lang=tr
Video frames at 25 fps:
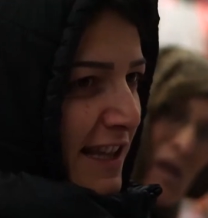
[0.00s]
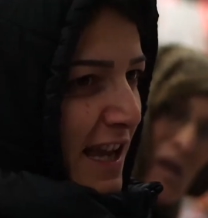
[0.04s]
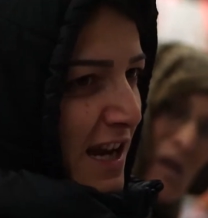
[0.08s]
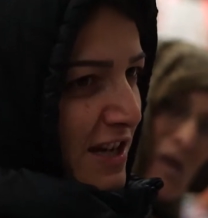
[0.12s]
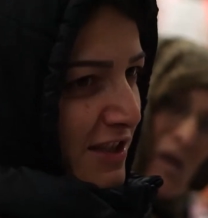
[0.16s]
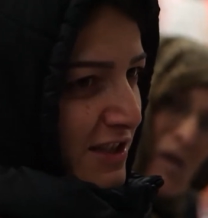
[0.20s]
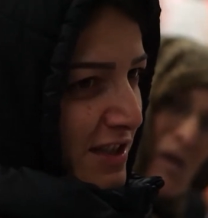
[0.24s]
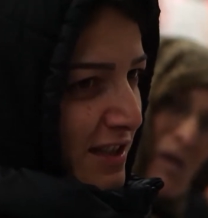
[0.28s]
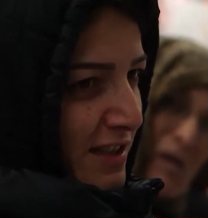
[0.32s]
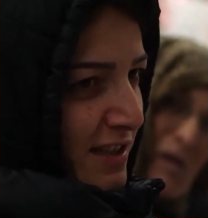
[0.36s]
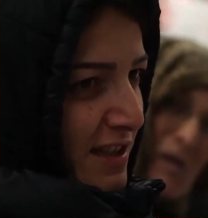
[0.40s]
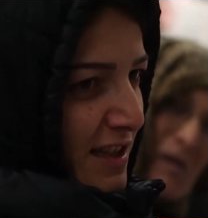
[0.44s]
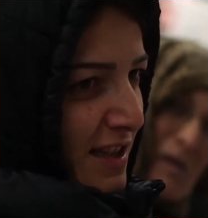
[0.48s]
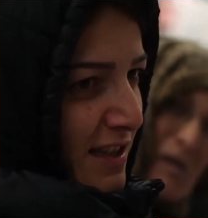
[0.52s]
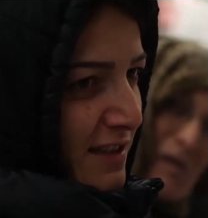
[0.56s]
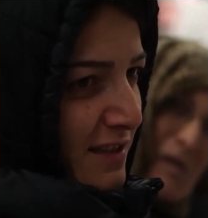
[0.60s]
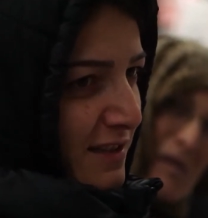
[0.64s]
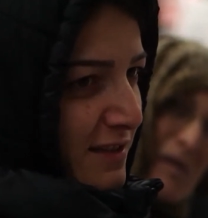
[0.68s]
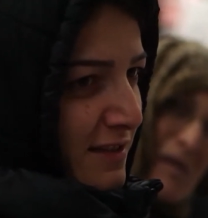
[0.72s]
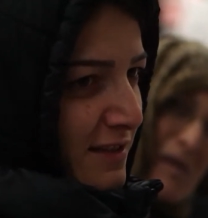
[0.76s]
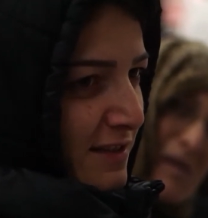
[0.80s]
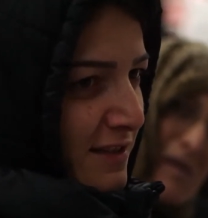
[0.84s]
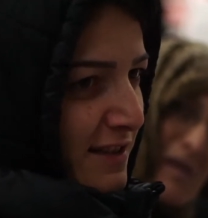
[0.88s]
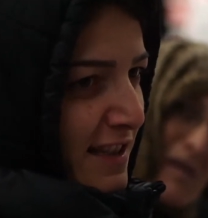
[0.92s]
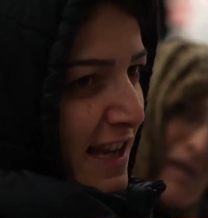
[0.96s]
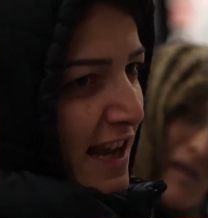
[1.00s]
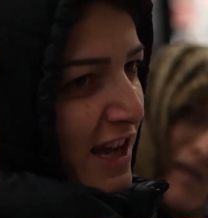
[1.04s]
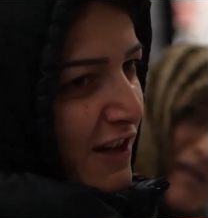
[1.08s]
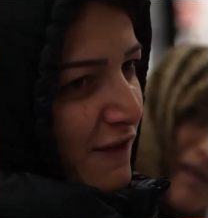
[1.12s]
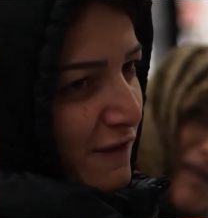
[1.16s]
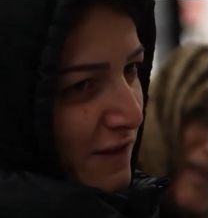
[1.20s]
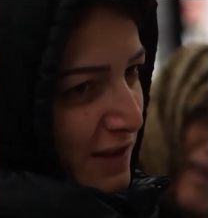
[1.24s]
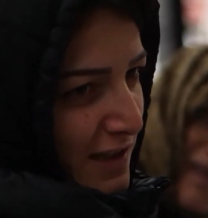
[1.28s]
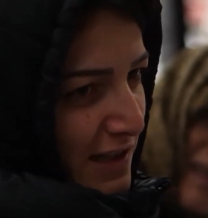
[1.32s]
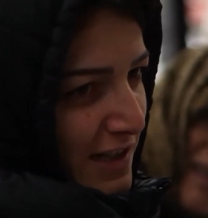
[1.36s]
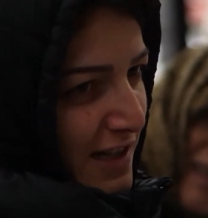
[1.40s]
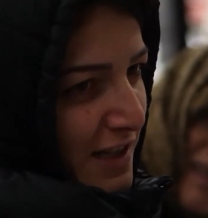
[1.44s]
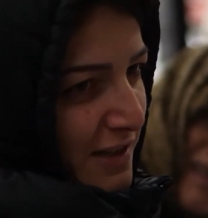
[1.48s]
gerçekten değer
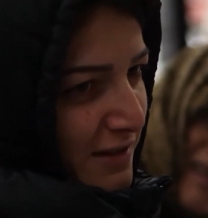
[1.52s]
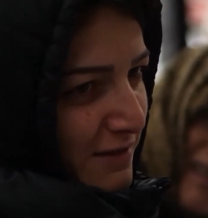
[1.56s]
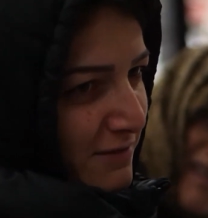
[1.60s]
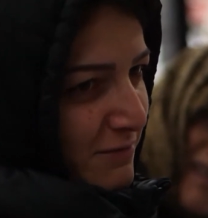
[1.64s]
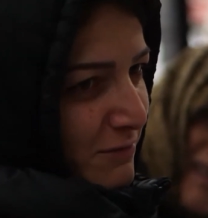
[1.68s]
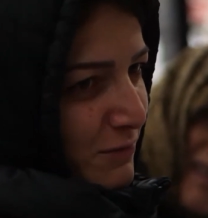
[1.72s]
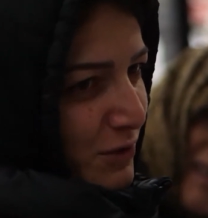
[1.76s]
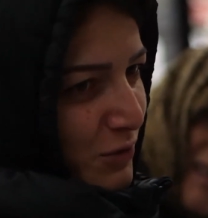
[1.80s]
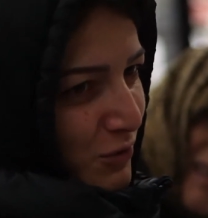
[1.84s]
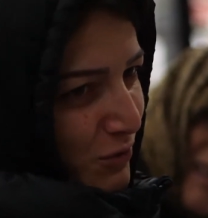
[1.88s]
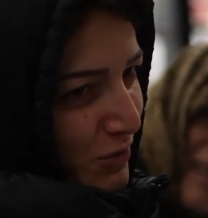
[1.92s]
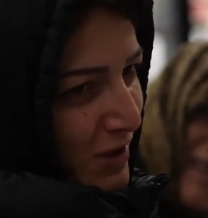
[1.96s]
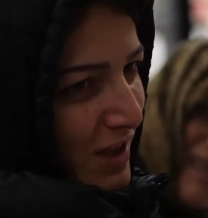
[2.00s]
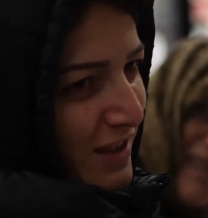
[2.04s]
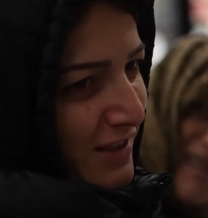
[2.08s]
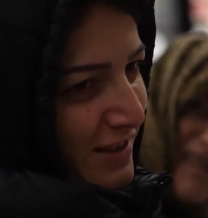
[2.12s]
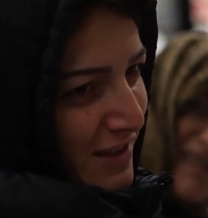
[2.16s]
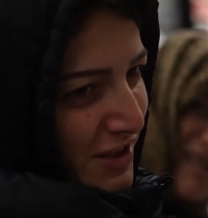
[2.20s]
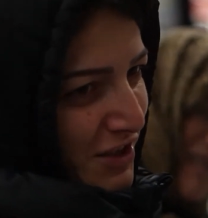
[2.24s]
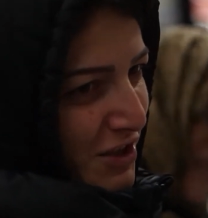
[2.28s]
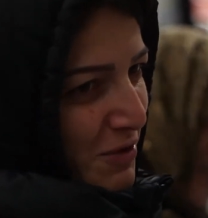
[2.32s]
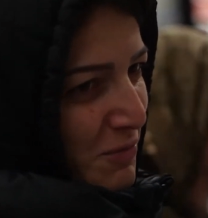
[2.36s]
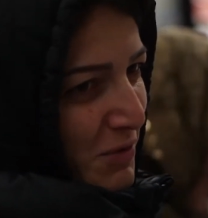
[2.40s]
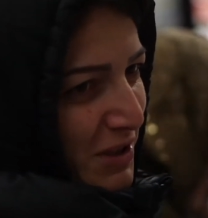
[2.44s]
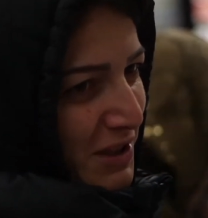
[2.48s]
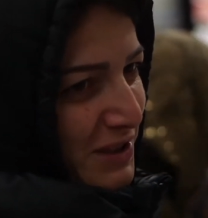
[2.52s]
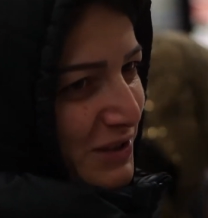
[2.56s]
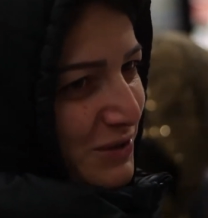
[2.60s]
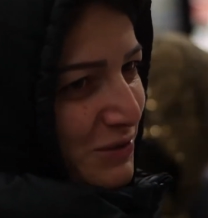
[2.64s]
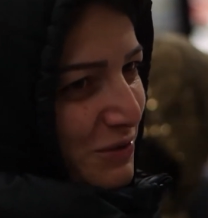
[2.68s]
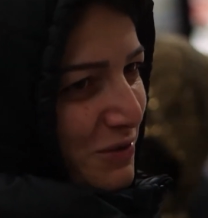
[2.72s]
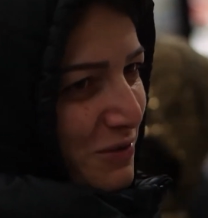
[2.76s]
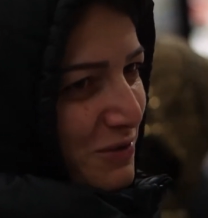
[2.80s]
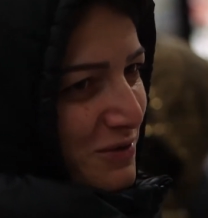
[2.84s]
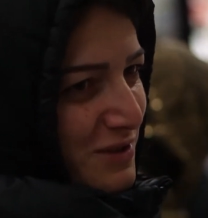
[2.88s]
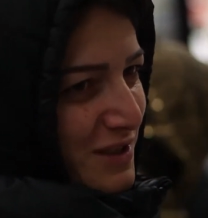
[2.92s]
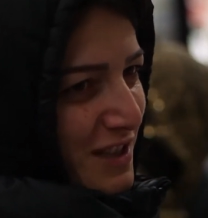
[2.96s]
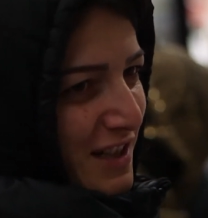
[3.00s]
verilen bir dünyada yaşamak
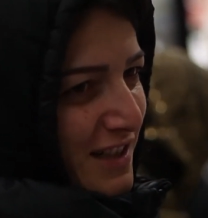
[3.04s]
istiyoruz